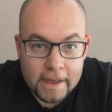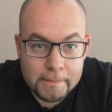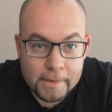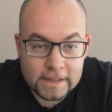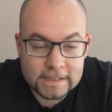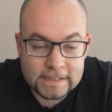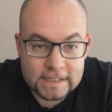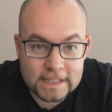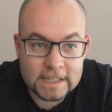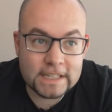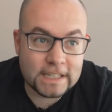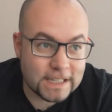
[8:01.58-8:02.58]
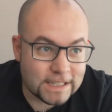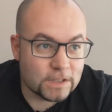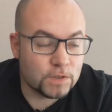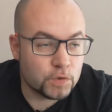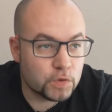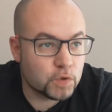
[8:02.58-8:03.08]
et eh ben, c'est
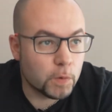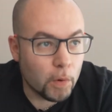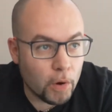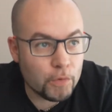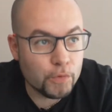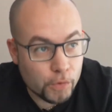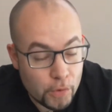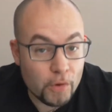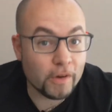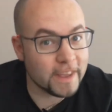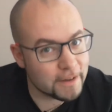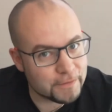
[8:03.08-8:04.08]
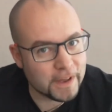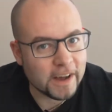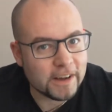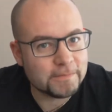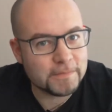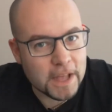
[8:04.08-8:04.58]
justement de ne rien
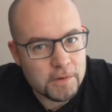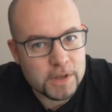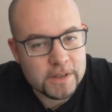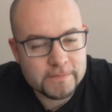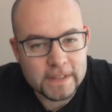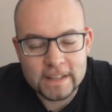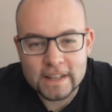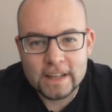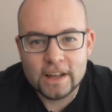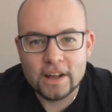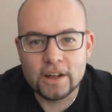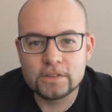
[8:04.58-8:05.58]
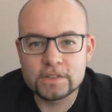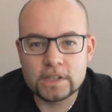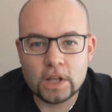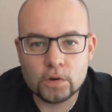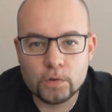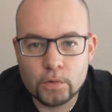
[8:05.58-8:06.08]
faire. Et eh oui, de
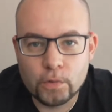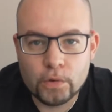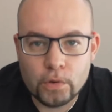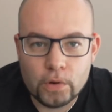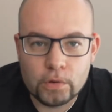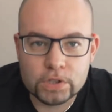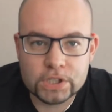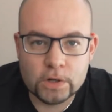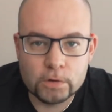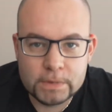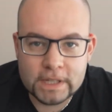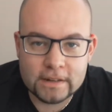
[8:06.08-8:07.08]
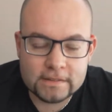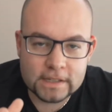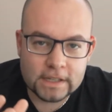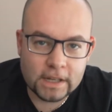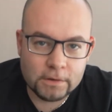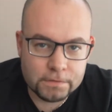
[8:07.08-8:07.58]
dire que Xiaomi a
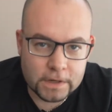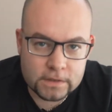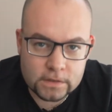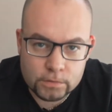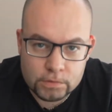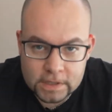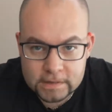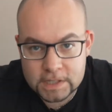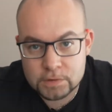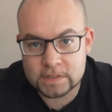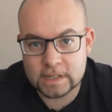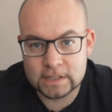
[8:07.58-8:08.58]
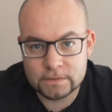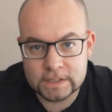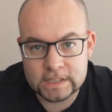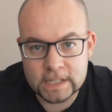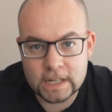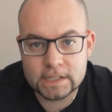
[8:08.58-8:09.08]
intégré en fait une intelligence
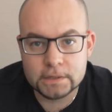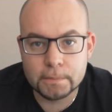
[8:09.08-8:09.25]
artificielle qui